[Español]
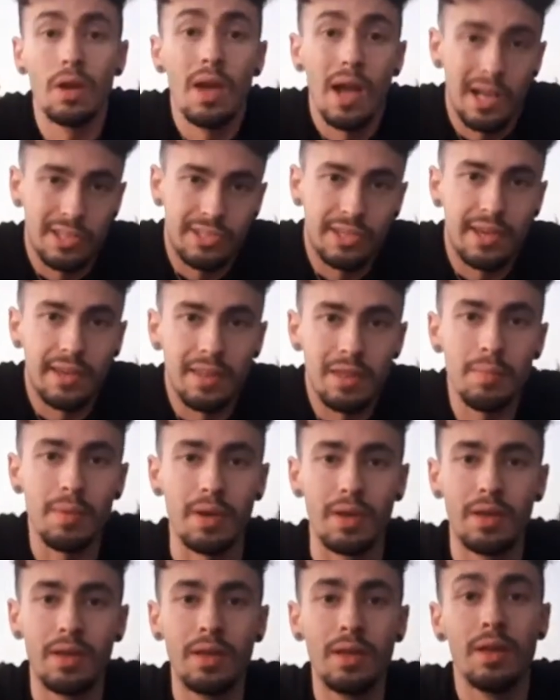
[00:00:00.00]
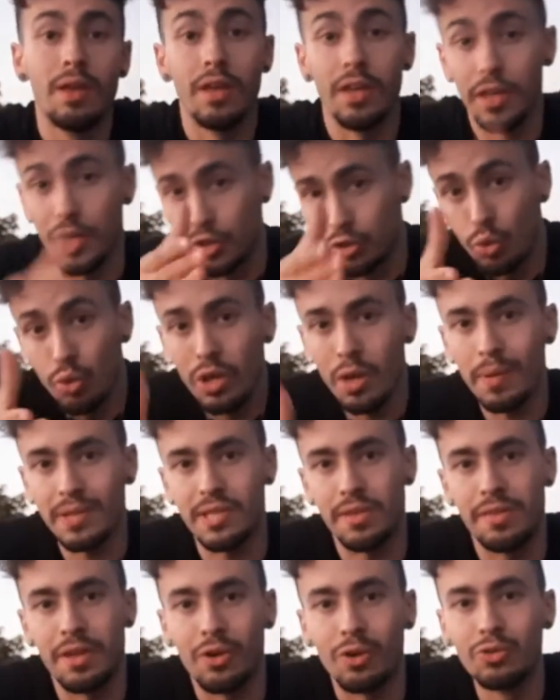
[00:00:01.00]
Así que dime, ¿y tú qué vas a
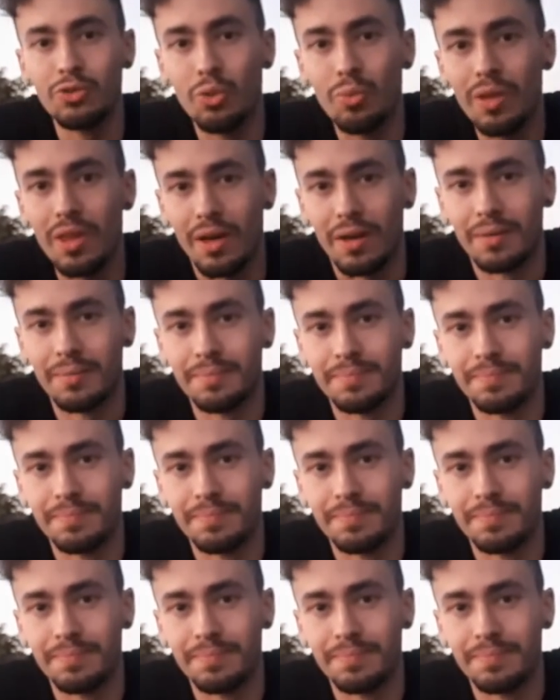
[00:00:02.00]
hacer con tu vida?